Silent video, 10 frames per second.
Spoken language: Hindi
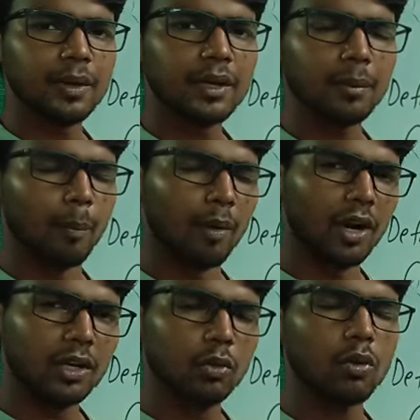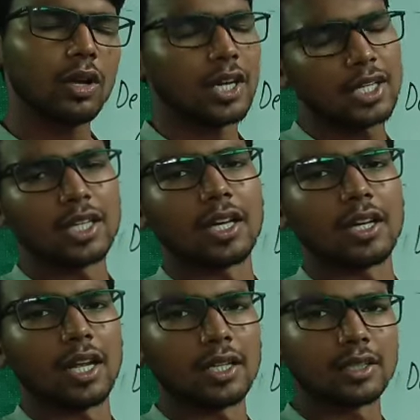में ब्लड को क्लटिंग
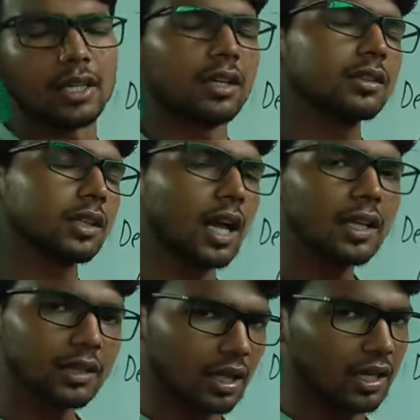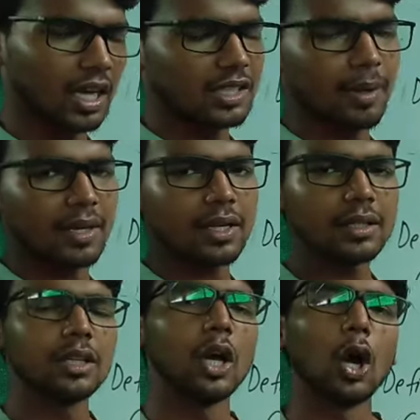करना रक्त का थक्का जमाना
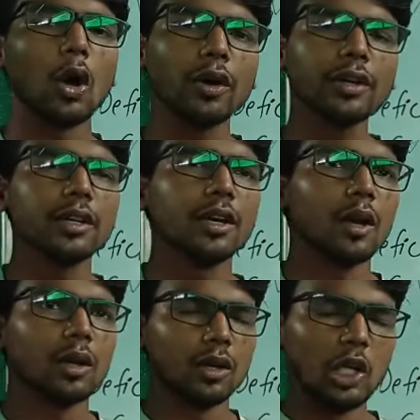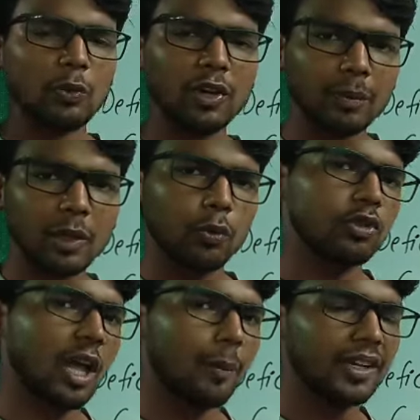और लीवर में
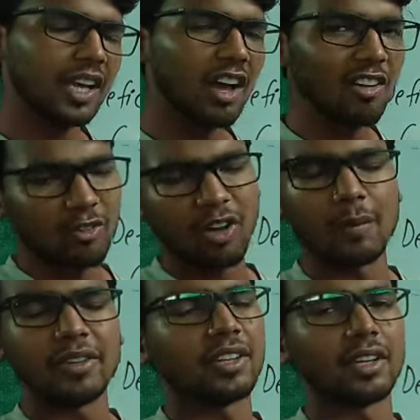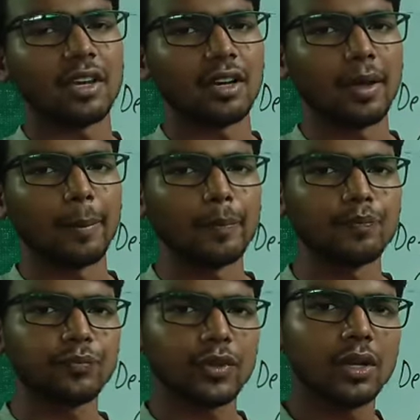प्रोथाम्बिन का फॉर्मेशन करना
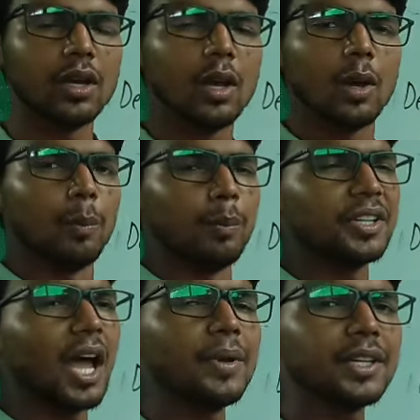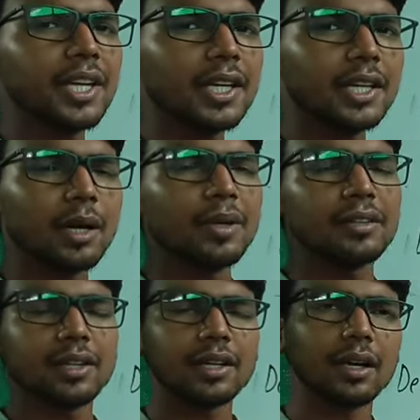विटामिन के की कमी
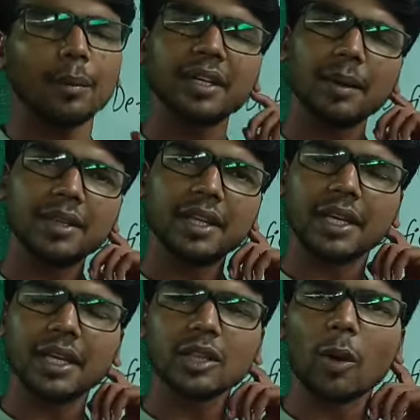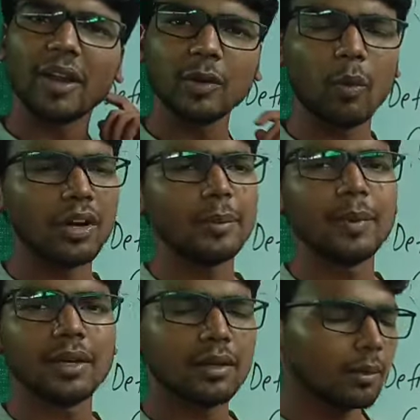से कभी कभी देखेंगे तो हमारी बॉडी
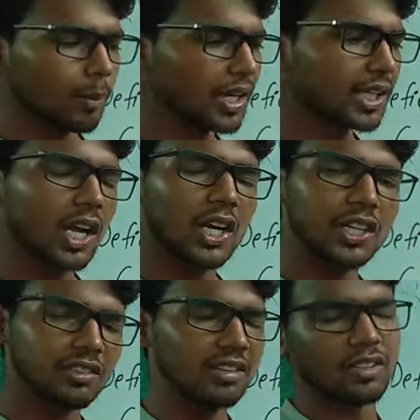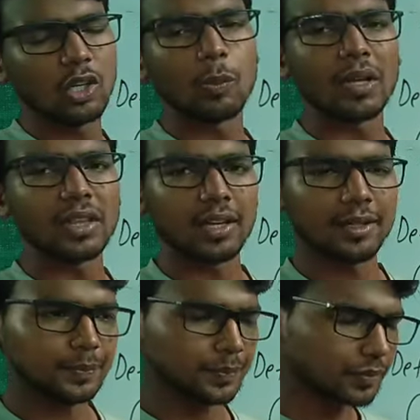में ब्लड का क्लटिंग सही से नहीं हो पाता
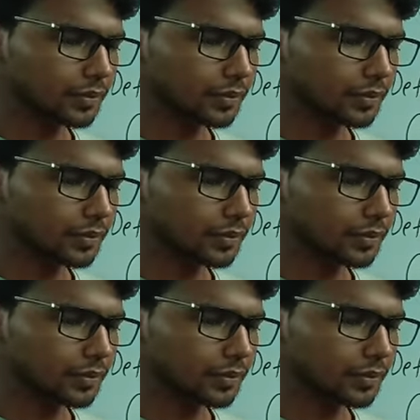है